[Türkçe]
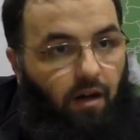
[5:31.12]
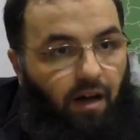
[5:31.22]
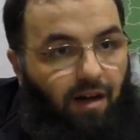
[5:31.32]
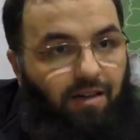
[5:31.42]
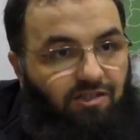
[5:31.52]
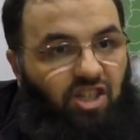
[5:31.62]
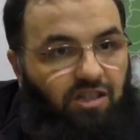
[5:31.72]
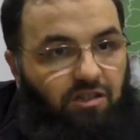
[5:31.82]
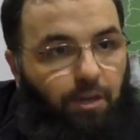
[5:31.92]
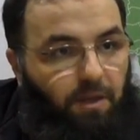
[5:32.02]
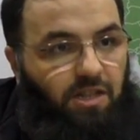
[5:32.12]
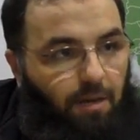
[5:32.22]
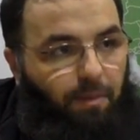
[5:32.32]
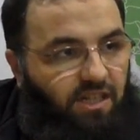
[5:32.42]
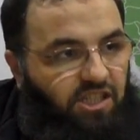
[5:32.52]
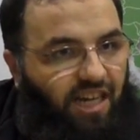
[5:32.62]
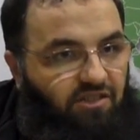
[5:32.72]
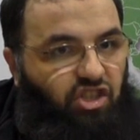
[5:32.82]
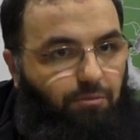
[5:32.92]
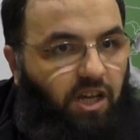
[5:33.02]
ağacın dibinde ben
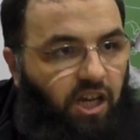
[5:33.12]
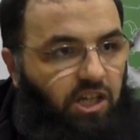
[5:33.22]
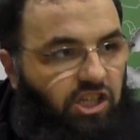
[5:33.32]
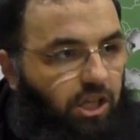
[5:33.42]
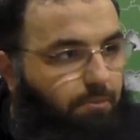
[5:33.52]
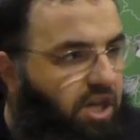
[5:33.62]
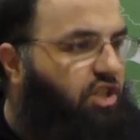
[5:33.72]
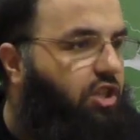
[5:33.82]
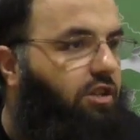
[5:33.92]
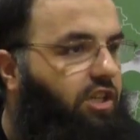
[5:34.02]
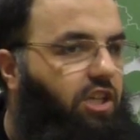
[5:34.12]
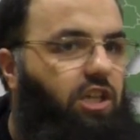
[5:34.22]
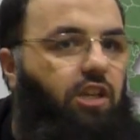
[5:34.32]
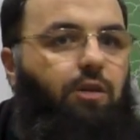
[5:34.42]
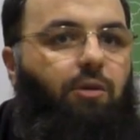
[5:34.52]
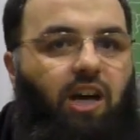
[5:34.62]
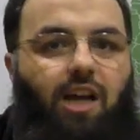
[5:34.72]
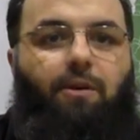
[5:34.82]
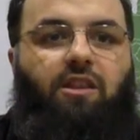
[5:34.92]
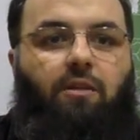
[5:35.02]
gencimi 20 yaşındaki yiğidimi
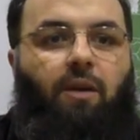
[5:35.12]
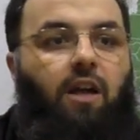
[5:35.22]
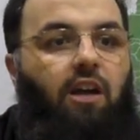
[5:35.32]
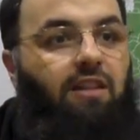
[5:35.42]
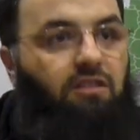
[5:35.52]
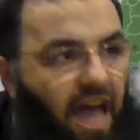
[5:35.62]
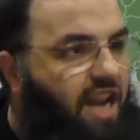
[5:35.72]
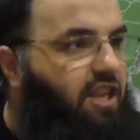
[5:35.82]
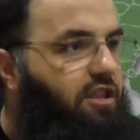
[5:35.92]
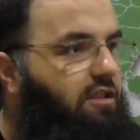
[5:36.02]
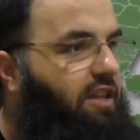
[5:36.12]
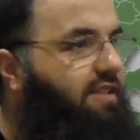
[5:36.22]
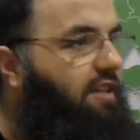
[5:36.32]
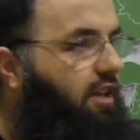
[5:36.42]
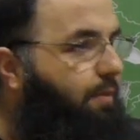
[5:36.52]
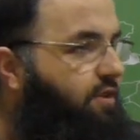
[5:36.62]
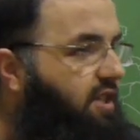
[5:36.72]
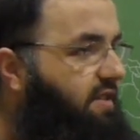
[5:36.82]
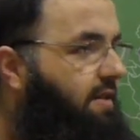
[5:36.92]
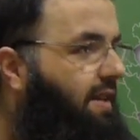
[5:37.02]
kaybettim. Lan neredeydin derse ne
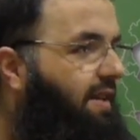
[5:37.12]
yapacağız?